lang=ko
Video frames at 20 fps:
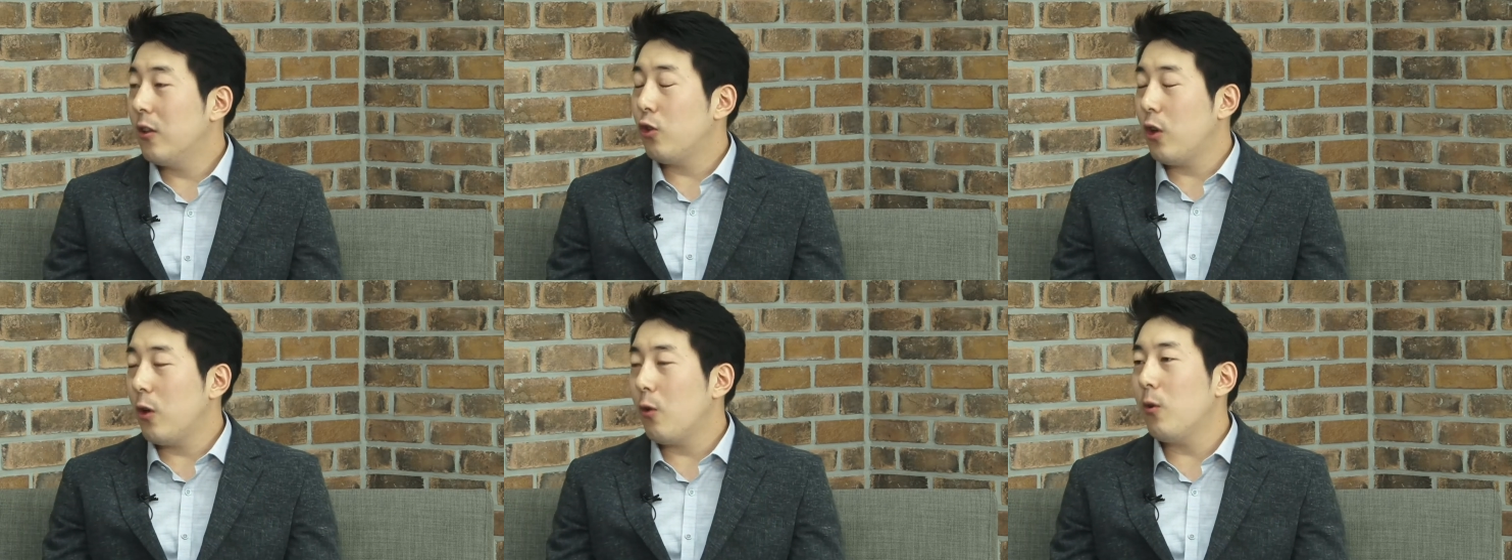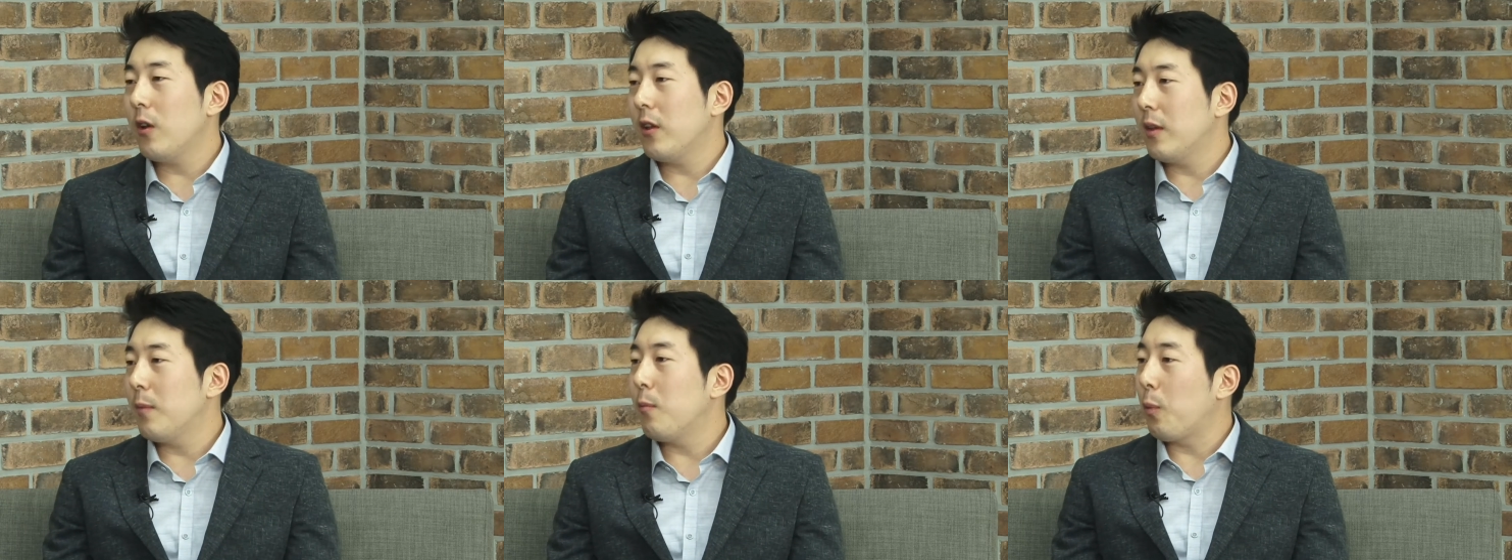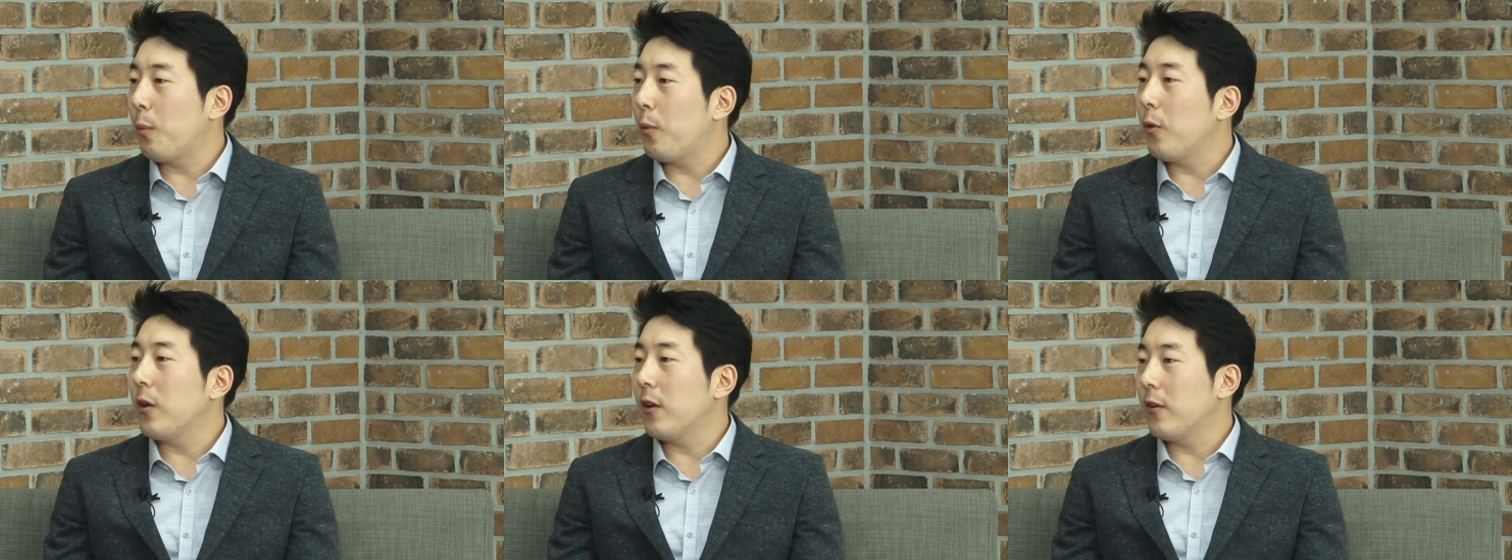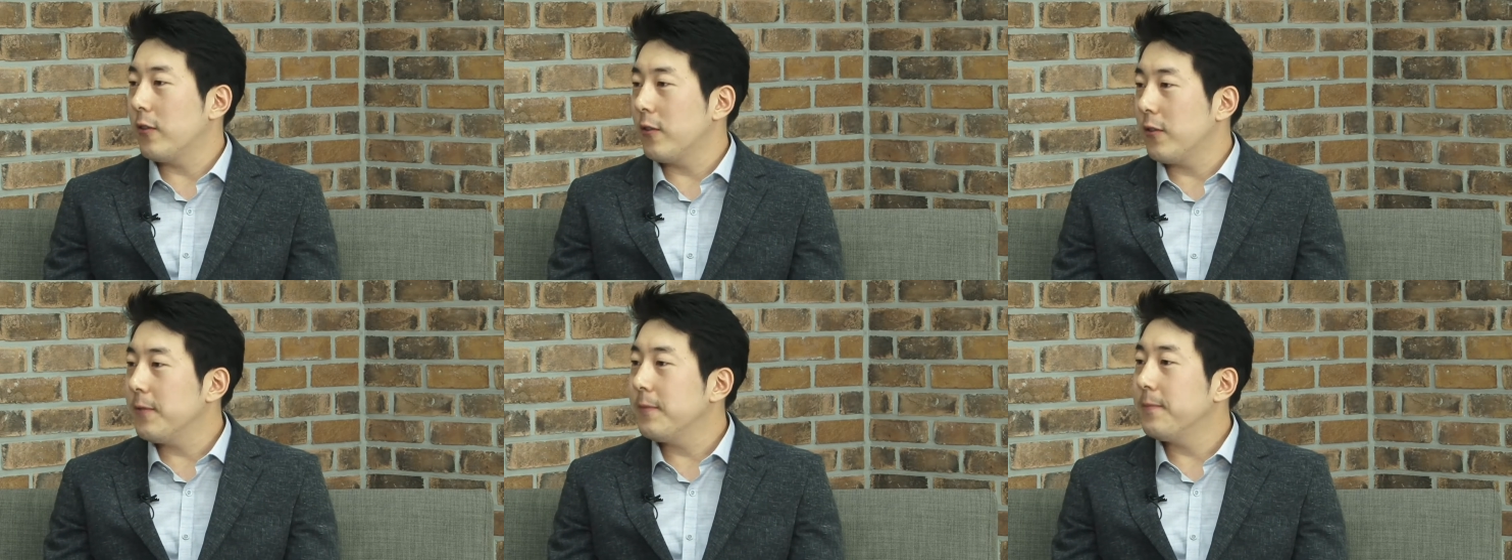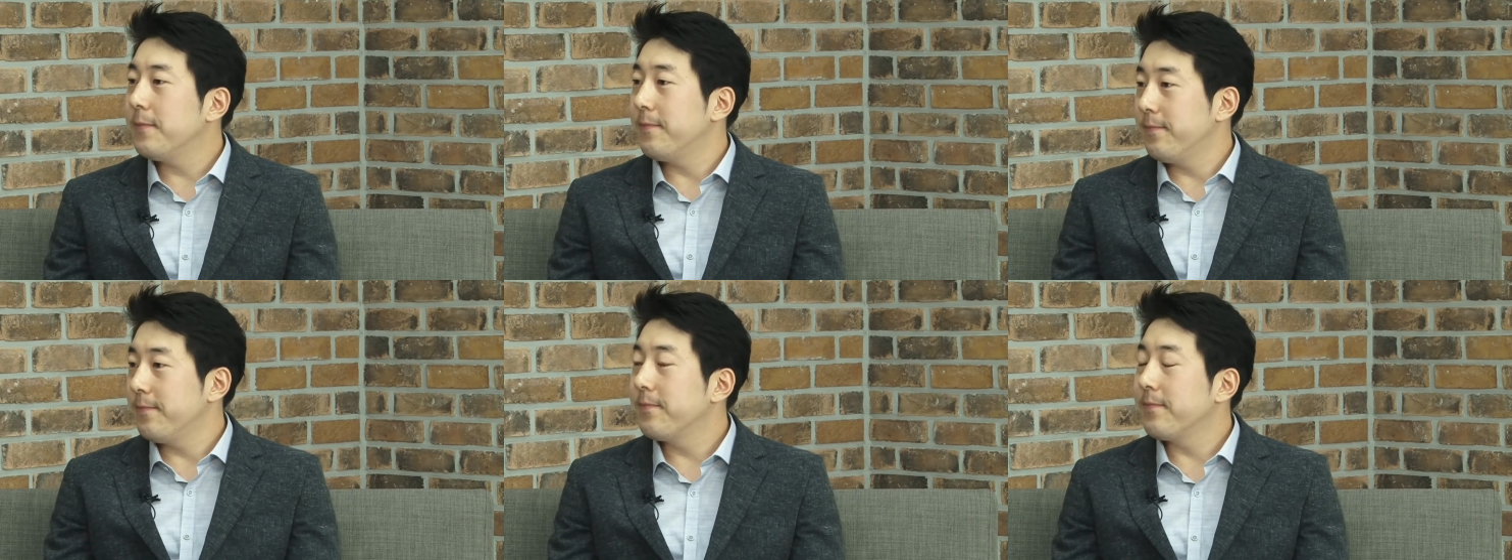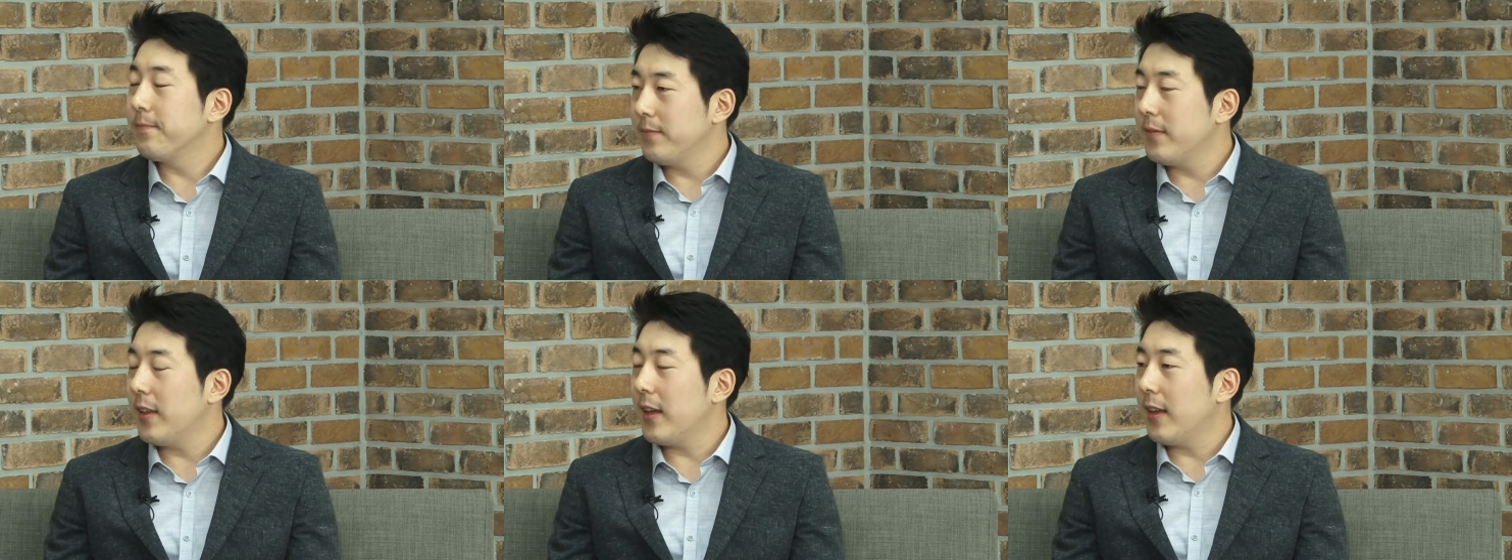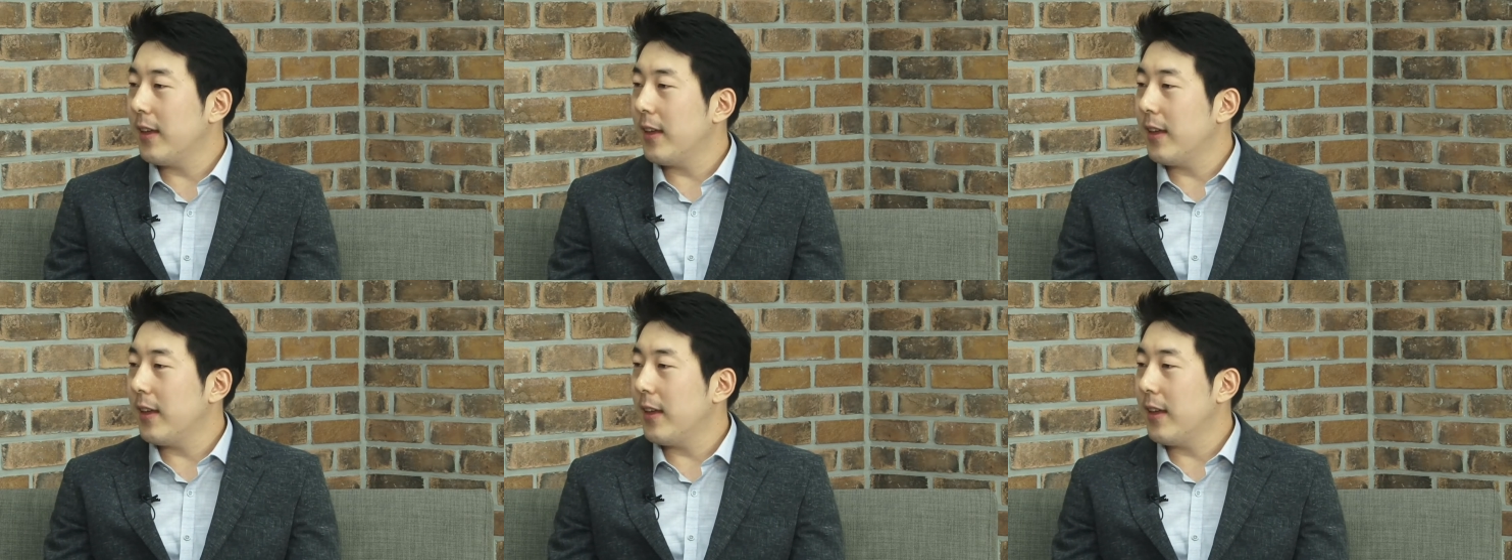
최고의 이제 목표인 거죠. 그렇겠네요. 네.